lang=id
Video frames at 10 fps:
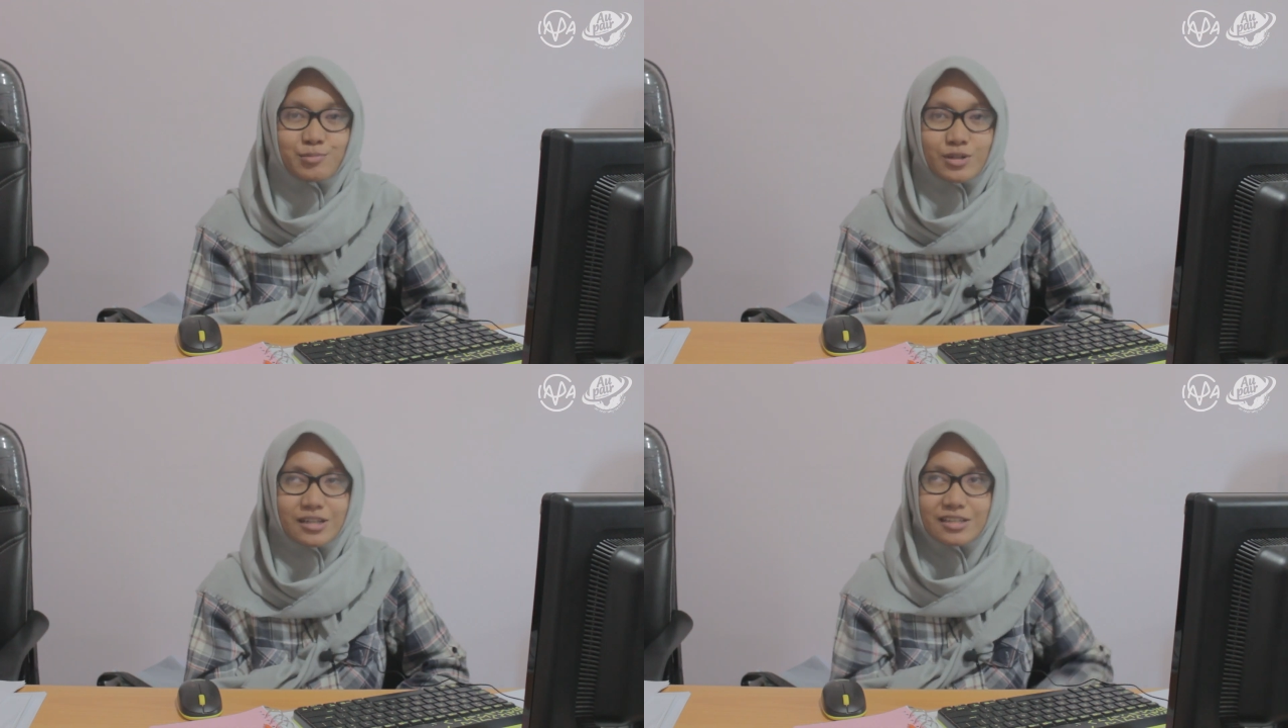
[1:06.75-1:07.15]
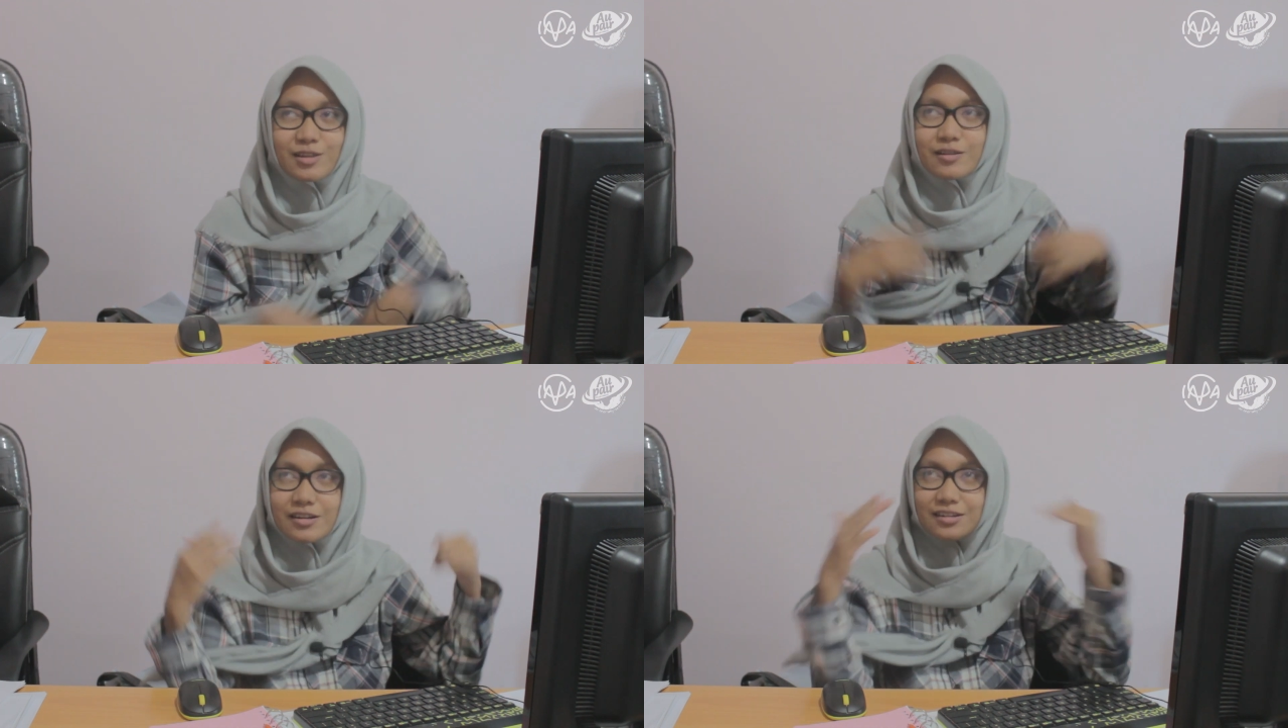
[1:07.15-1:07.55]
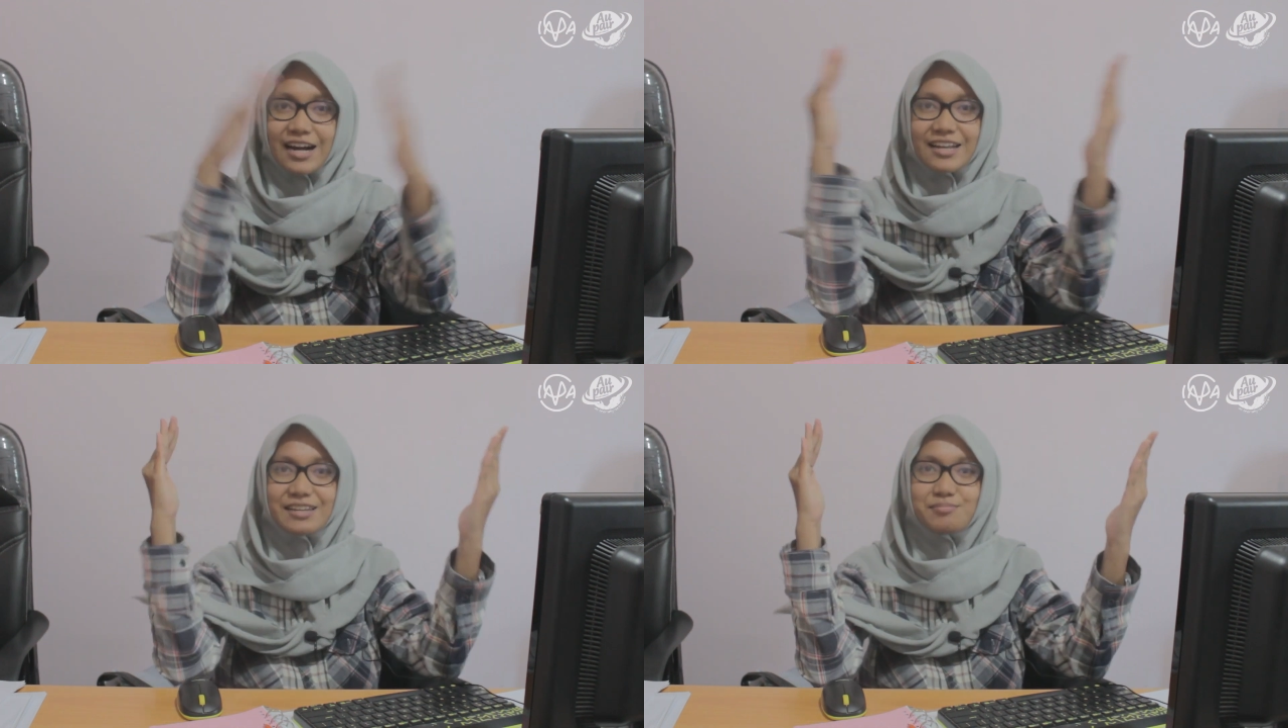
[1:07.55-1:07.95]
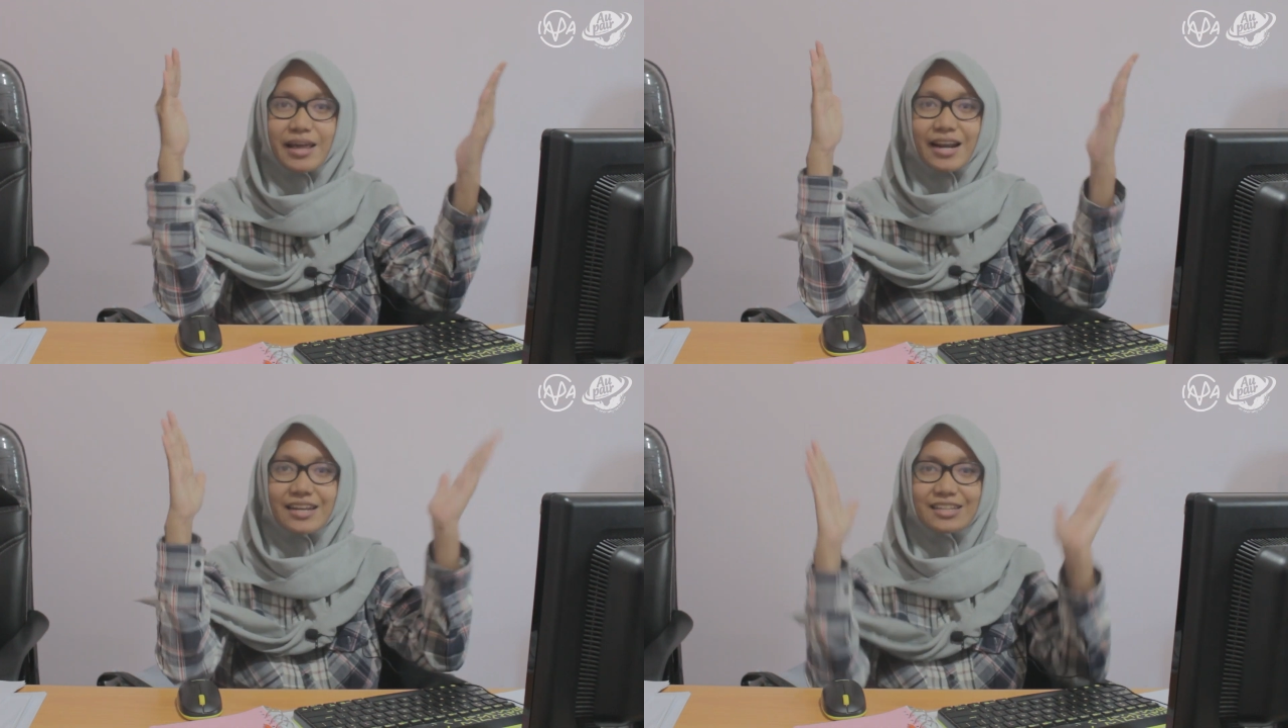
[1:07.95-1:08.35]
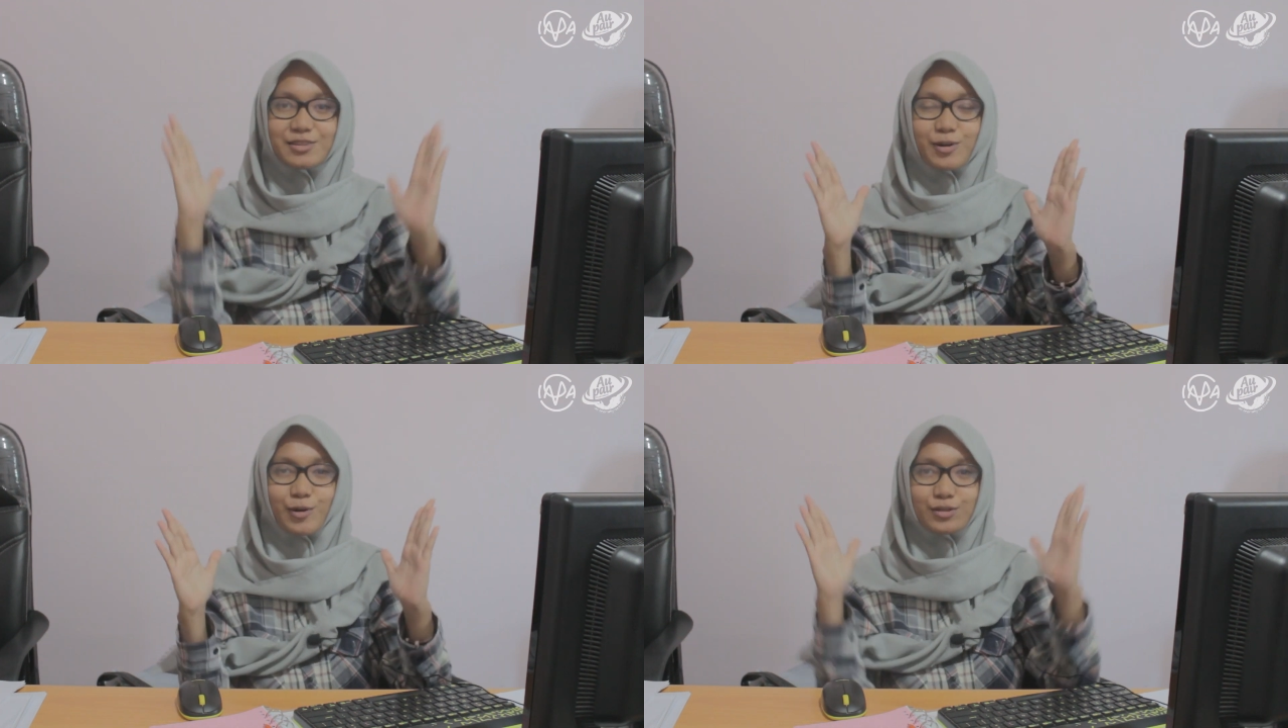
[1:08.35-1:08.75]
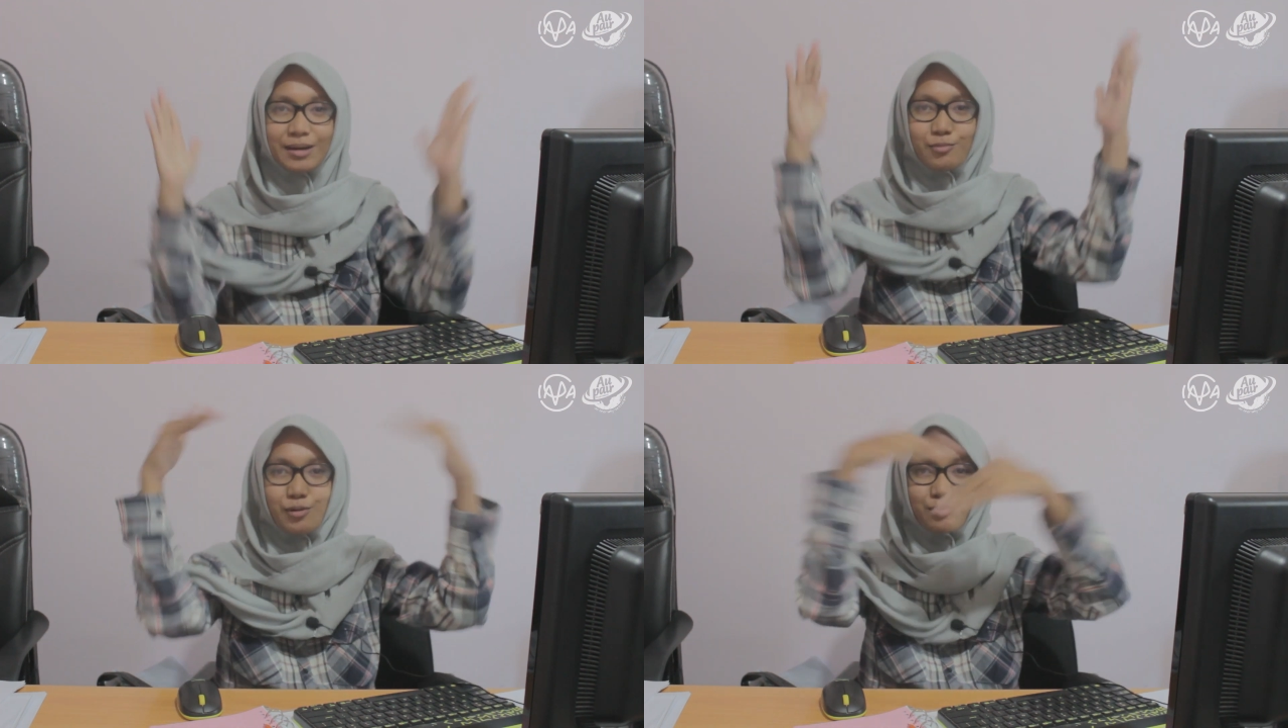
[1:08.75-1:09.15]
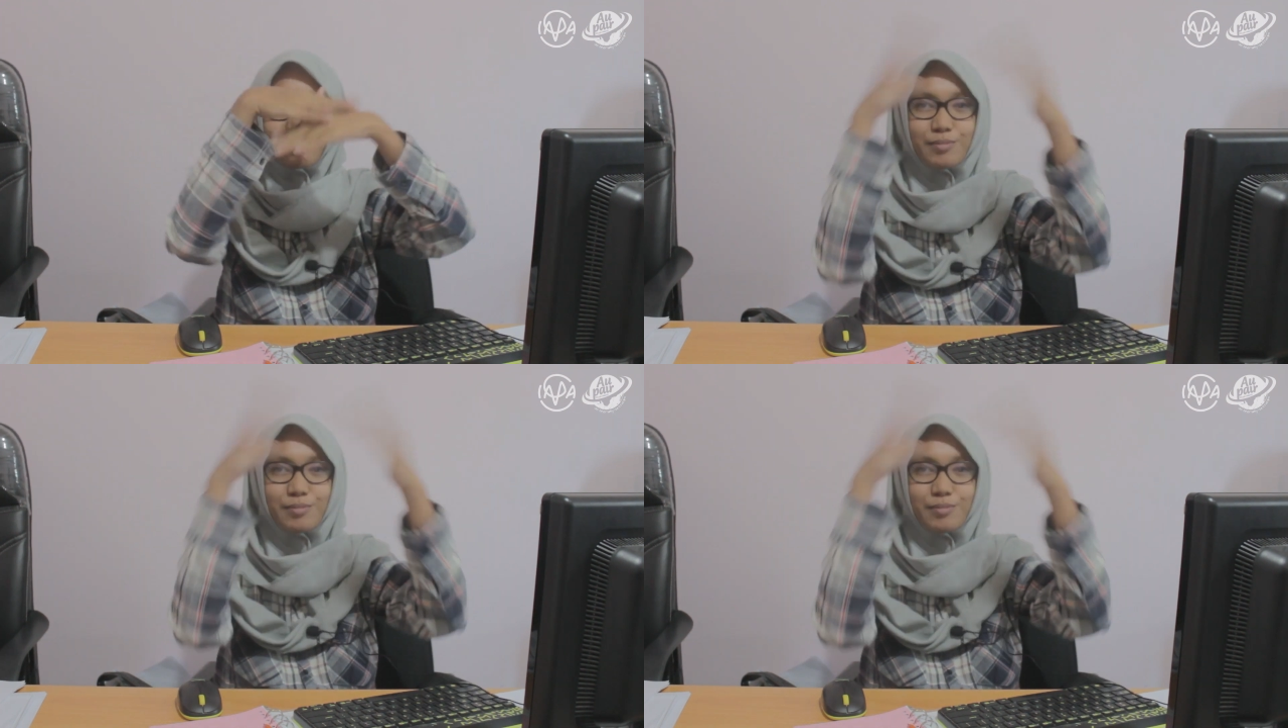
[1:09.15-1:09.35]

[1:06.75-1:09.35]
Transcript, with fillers: Burger Tor yang ada di Berlin itu loh tembok